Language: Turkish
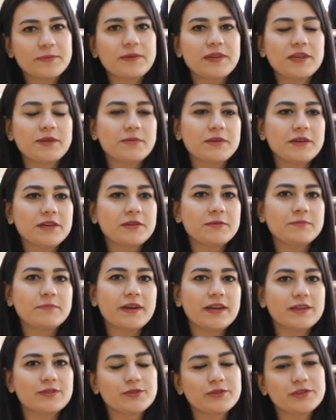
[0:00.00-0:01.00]
Merhaba,
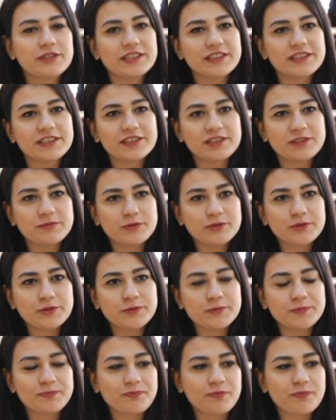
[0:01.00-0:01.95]
ben Nuriye Karamuk.